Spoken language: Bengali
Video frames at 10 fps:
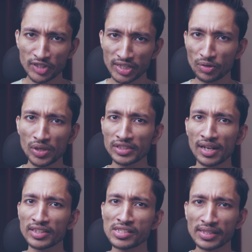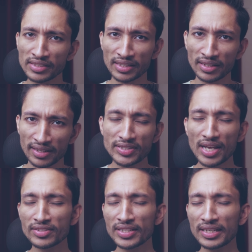সে রুখে দাঁড়াতে চাইছে সে
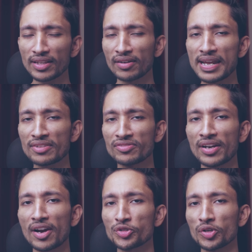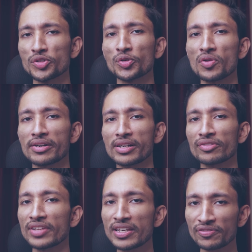চাচ্ছে তার নেক্সট জেনারেশনের জন্য একটা
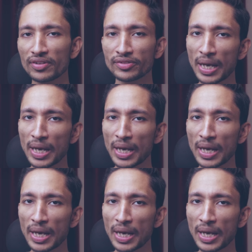সেফ